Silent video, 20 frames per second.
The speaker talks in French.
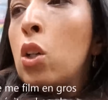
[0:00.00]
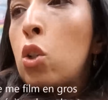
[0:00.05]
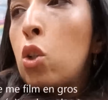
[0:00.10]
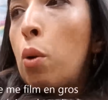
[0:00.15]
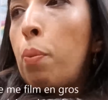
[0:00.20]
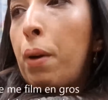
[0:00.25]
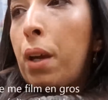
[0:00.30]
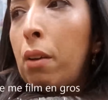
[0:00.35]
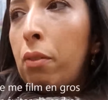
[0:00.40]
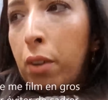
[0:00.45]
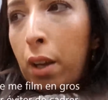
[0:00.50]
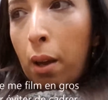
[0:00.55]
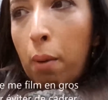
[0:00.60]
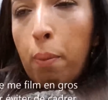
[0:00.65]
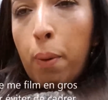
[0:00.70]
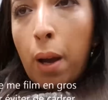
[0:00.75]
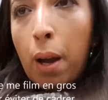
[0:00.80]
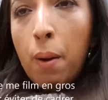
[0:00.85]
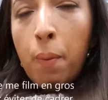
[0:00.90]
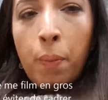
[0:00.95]
Je préfère
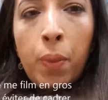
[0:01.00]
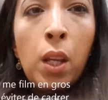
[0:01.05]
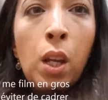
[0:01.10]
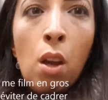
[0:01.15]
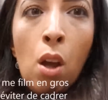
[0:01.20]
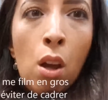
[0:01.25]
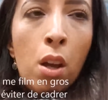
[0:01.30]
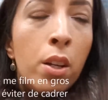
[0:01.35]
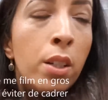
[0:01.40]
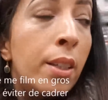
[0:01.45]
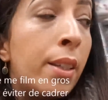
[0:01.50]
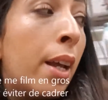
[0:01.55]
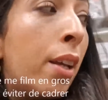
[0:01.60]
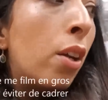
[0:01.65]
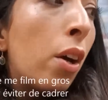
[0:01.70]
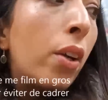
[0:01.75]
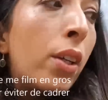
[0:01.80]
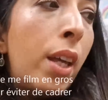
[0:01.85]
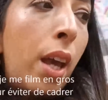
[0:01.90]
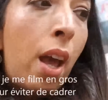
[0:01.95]
pas. Et
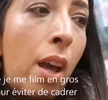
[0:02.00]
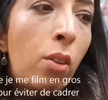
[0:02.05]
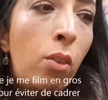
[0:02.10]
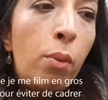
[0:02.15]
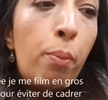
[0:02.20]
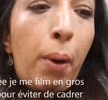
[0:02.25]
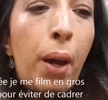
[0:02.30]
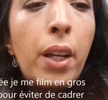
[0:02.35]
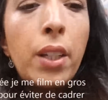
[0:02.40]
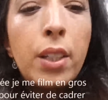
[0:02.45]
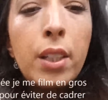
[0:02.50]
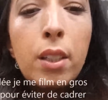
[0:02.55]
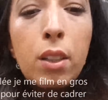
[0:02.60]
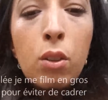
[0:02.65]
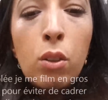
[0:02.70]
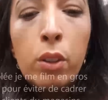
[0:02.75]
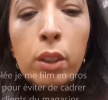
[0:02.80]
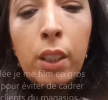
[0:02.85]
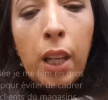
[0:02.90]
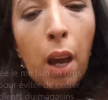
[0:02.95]
d'ailleurs, il y a une partie
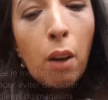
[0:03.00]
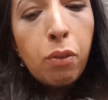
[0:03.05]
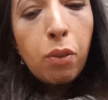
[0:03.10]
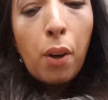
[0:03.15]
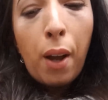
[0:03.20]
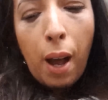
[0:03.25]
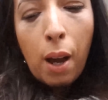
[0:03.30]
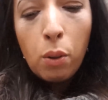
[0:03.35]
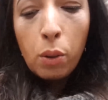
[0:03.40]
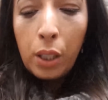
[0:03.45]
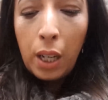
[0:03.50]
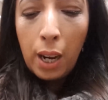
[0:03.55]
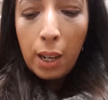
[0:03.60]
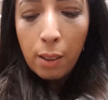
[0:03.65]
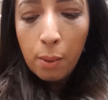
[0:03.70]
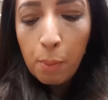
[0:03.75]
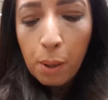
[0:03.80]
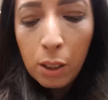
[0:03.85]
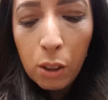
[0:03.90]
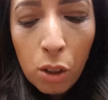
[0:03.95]
euh, Carrefour
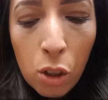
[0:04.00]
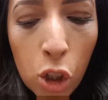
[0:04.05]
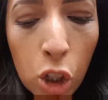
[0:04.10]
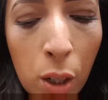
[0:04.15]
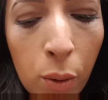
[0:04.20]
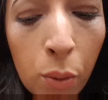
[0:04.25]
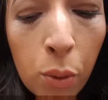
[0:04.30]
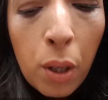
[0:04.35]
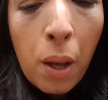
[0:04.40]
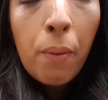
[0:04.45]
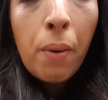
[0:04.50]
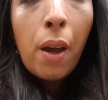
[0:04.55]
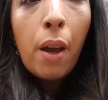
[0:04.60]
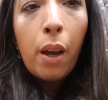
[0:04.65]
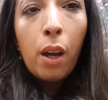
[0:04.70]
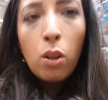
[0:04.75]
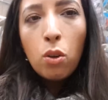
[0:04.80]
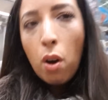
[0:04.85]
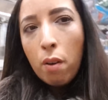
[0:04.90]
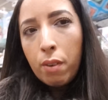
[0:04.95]
Outlet. Maintenant, j'ai vu, il y avait un
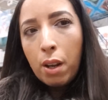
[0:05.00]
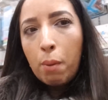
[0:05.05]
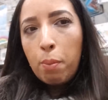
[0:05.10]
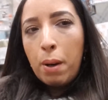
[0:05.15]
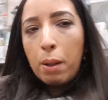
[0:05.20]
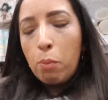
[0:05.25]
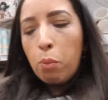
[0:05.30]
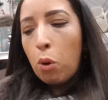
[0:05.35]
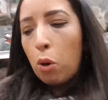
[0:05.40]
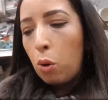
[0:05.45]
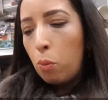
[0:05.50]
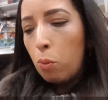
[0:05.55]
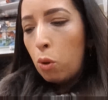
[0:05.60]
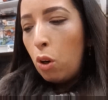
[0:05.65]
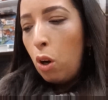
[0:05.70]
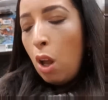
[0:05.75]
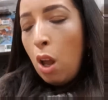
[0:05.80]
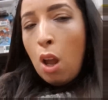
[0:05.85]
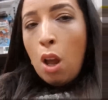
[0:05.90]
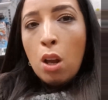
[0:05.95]
rayon avec plein de
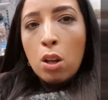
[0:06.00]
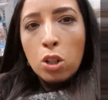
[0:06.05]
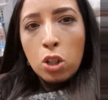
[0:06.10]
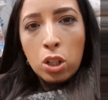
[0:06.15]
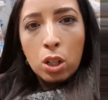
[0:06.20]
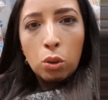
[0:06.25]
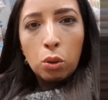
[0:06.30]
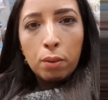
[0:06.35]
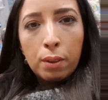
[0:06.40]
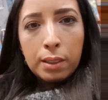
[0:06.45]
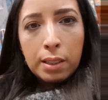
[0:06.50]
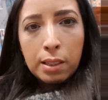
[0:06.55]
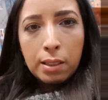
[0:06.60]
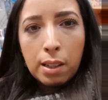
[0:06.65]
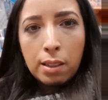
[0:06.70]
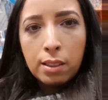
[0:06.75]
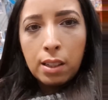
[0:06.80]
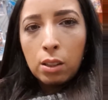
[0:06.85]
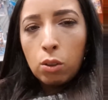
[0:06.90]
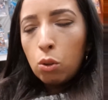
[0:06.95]
promos. J'ai trouvé ces
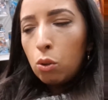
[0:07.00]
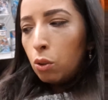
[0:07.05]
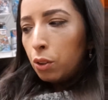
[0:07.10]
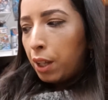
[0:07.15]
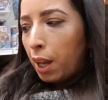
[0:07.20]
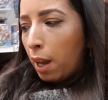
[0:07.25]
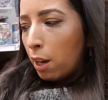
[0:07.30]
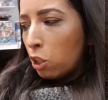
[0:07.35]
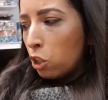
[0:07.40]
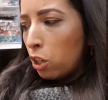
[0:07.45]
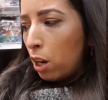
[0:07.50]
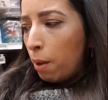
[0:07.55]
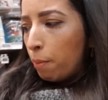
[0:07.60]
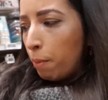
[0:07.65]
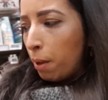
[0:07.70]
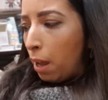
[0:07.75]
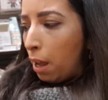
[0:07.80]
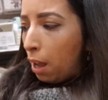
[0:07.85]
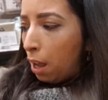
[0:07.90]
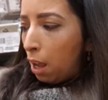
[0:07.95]
assiettes Ultra
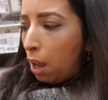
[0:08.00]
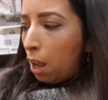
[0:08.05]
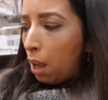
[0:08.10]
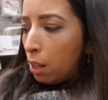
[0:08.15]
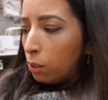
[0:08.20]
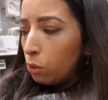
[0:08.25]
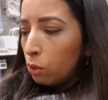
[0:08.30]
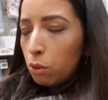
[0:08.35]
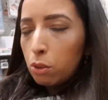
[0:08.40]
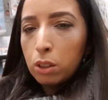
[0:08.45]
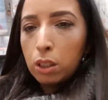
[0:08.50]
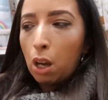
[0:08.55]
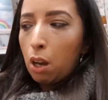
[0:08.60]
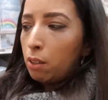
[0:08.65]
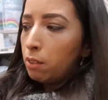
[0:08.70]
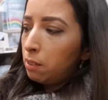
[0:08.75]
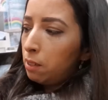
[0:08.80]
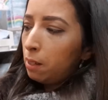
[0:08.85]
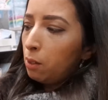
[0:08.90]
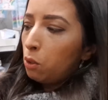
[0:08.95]
Chem à
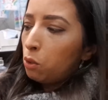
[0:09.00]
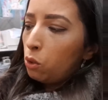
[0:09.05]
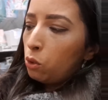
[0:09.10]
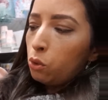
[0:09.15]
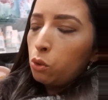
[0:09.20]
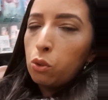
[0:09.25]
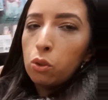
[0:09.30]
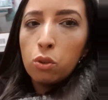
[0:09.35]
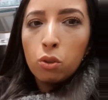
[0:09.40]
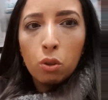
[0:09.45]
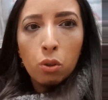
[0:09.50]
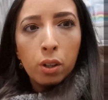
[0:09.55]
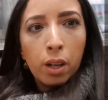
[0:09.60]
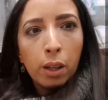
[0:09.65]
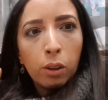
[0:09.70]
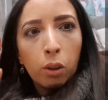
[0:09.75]
1,45€ au lieu de 2,90€.